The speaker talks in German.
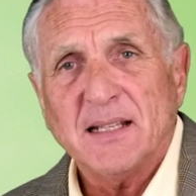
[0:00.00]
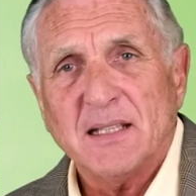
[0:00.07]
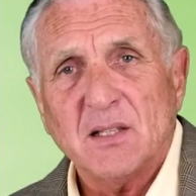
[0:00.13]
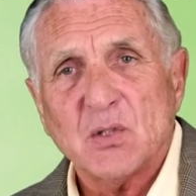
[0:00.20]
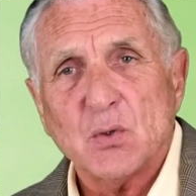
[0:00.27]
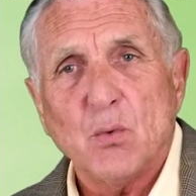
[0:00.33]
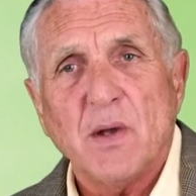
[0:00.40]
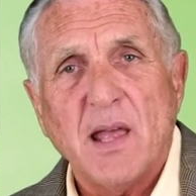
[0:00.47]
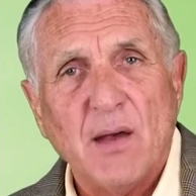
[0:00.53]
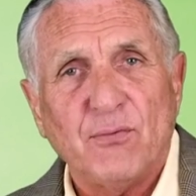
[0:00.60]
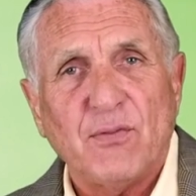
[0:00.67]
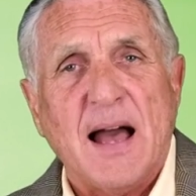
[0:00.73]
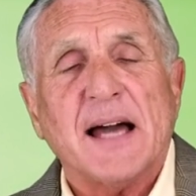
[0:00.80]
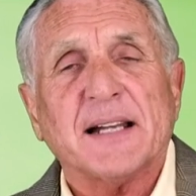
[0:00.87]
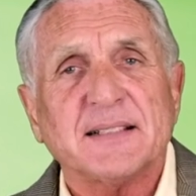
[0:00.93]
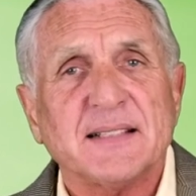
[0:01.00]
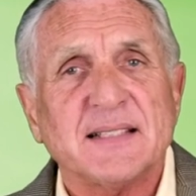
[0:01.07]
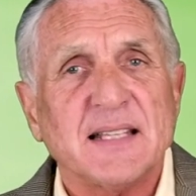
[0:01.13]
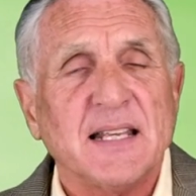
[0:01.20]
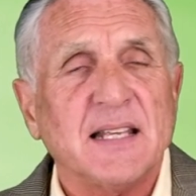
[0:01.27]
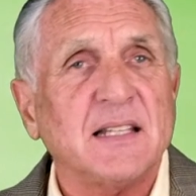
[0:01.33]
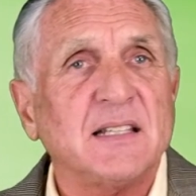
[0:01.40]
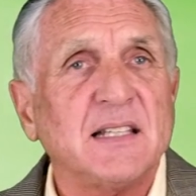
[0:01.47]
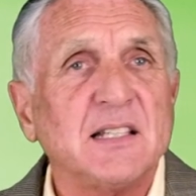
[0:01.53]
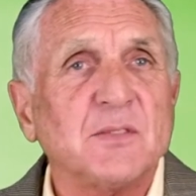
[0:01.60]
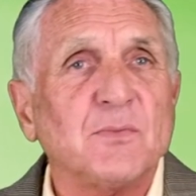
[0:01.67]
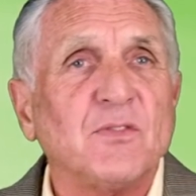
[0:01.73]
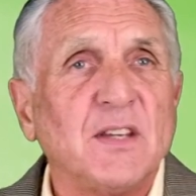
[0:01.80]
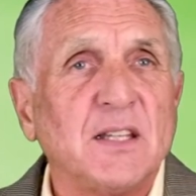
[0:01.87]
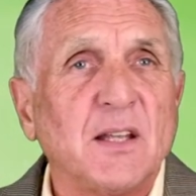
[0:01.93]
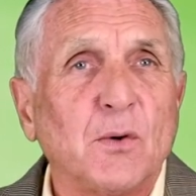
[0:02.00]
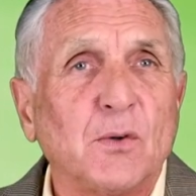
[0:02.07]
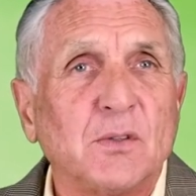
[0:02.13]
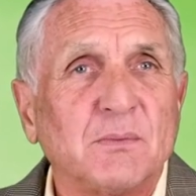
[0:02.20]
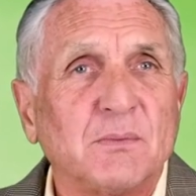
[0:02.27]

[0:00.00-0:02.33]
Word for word: dazu erfahren Sie in diesem Video.